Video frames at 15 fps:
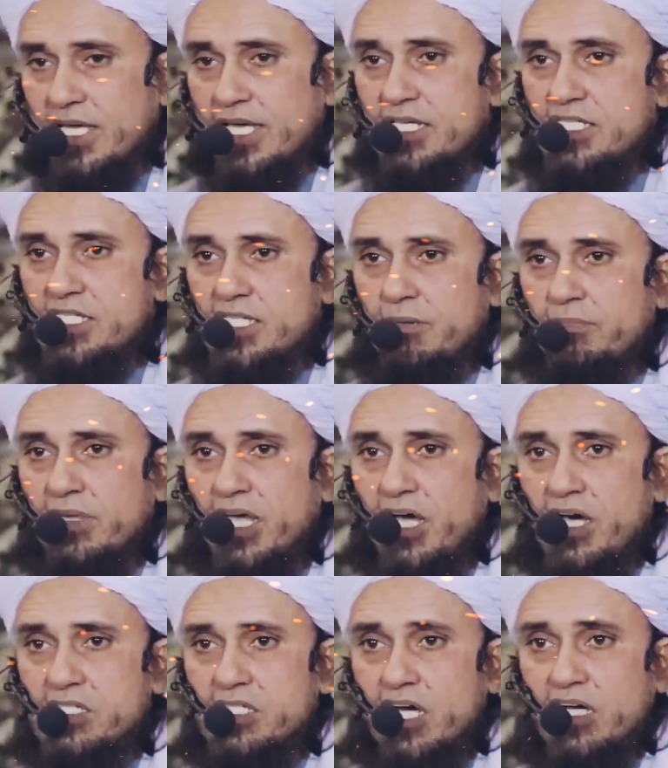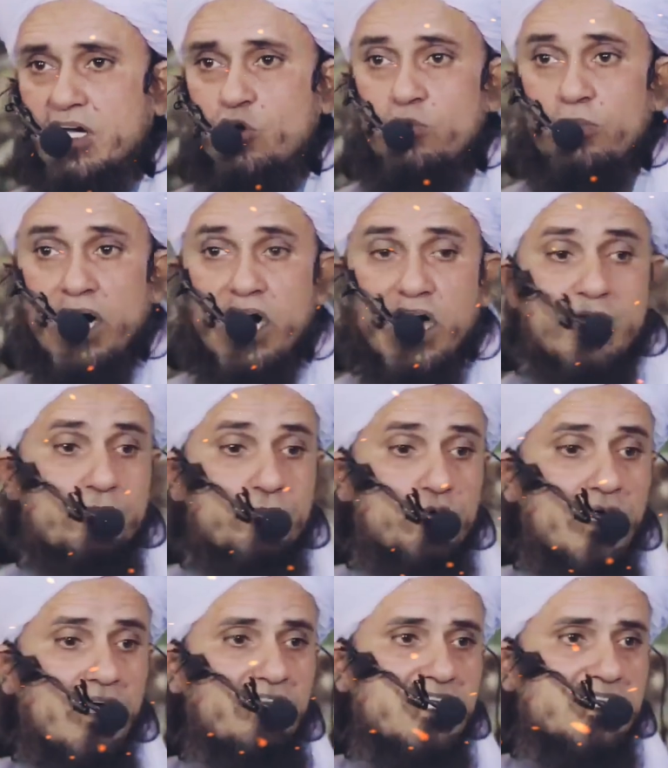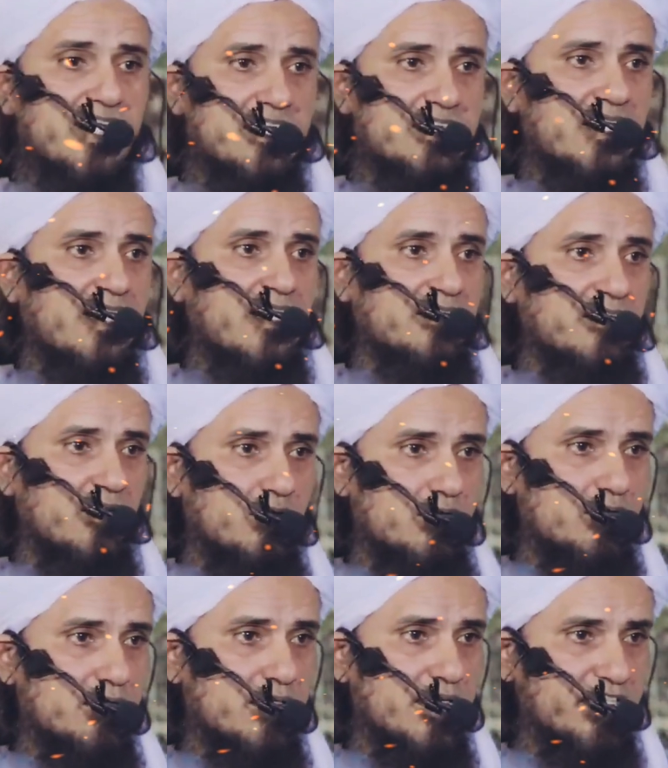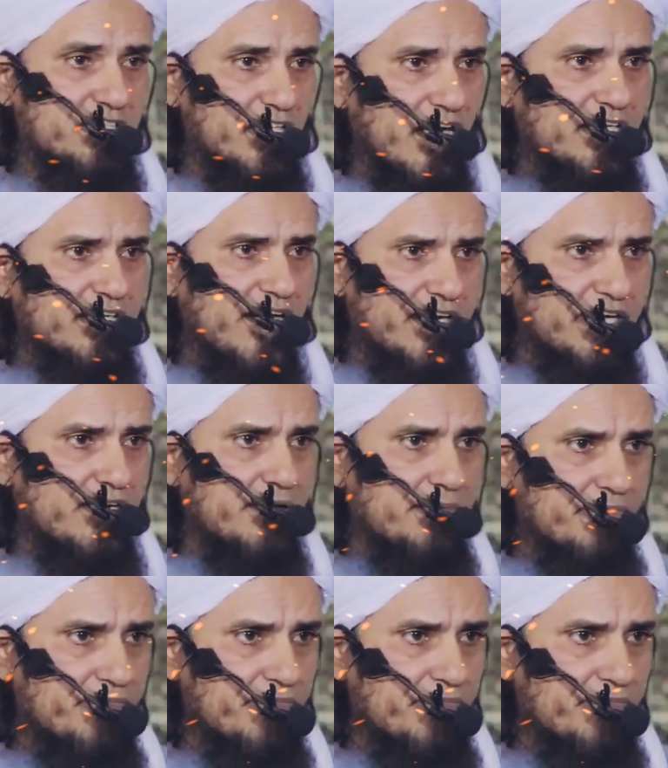कि जिसम के आज़ा का उभार पूरा वाज नज़र आता हो इतना टाइट